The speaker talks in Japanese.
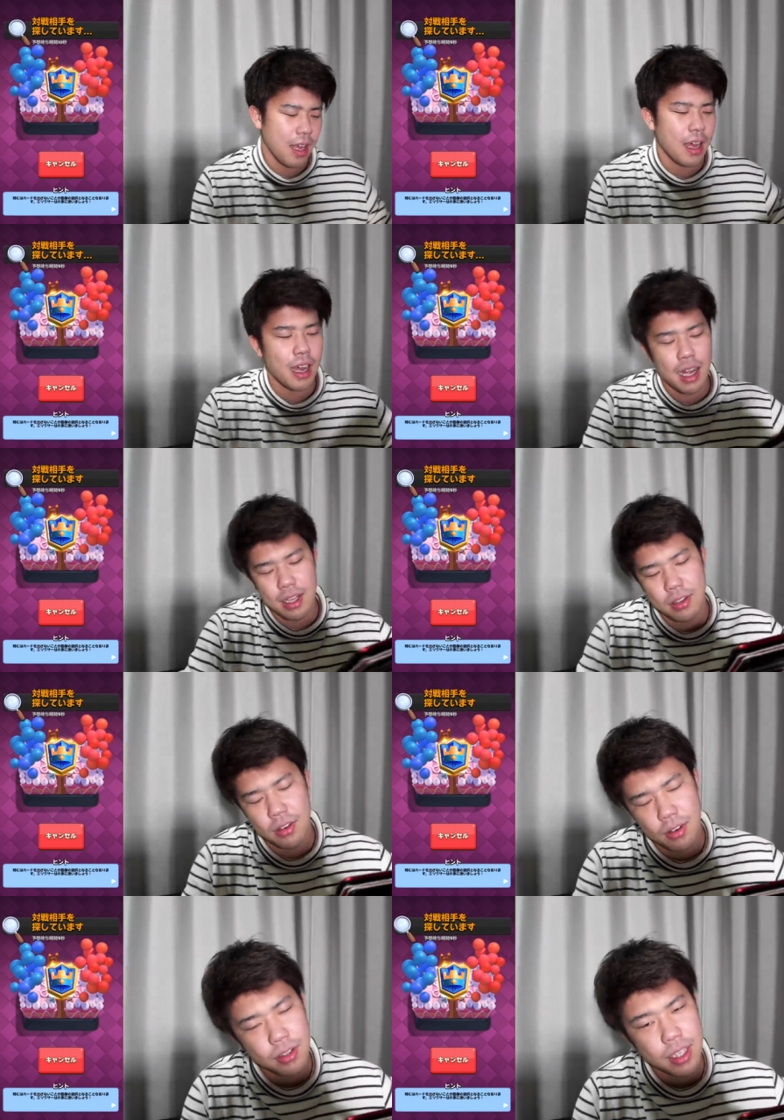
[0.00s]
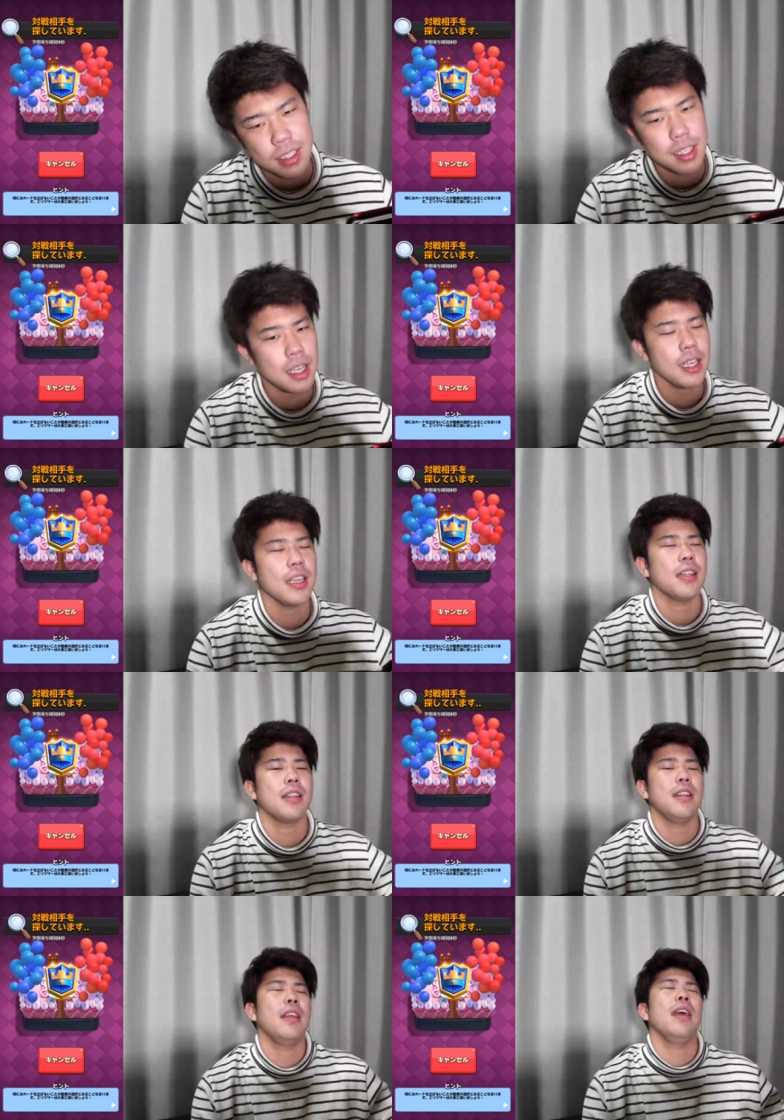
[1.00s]
あの、逆サイ行っ
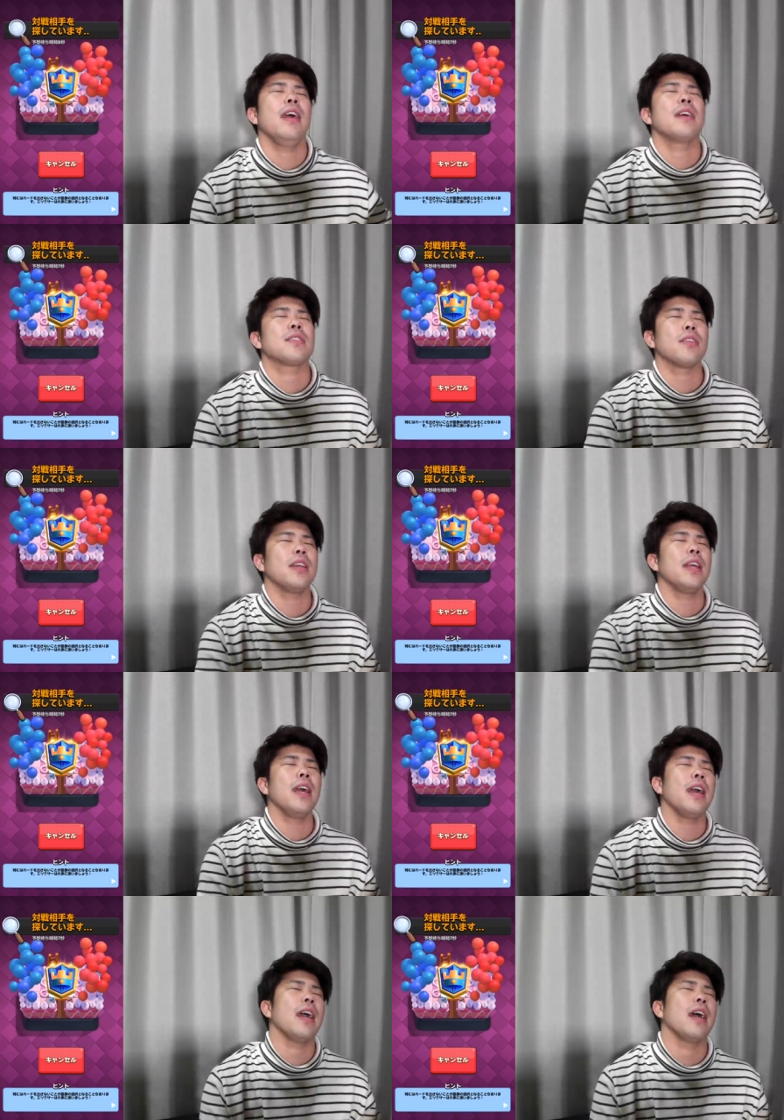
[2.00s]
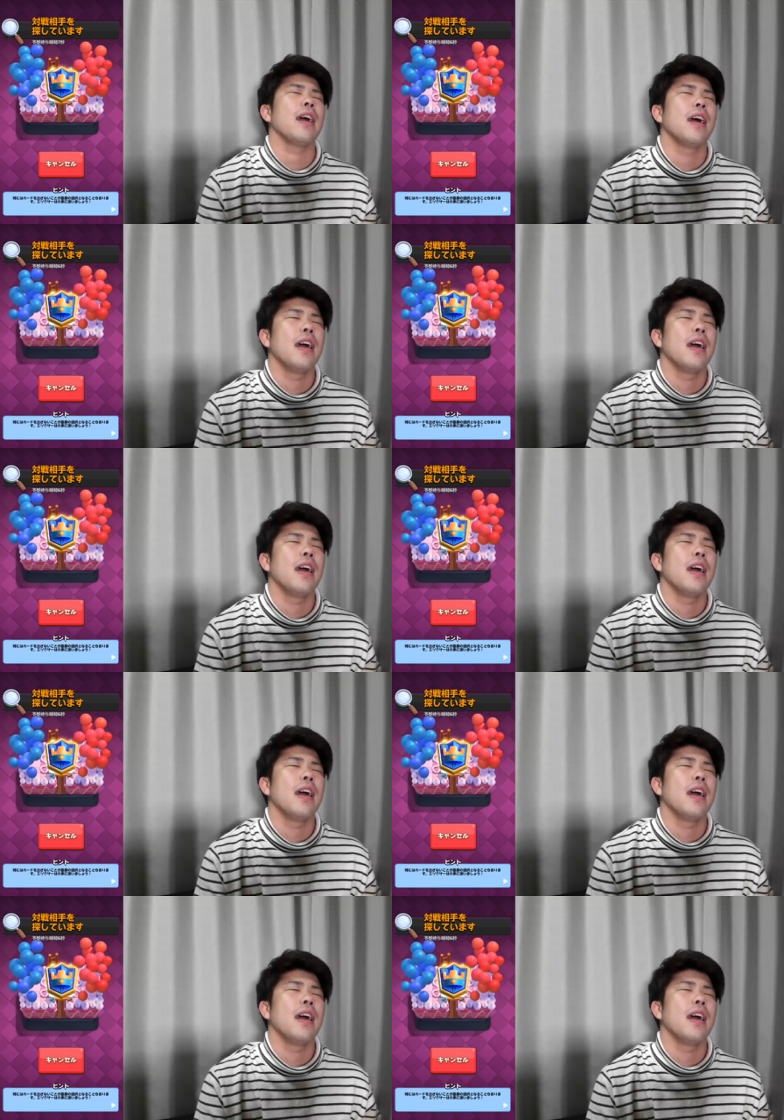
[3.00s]
て、それで、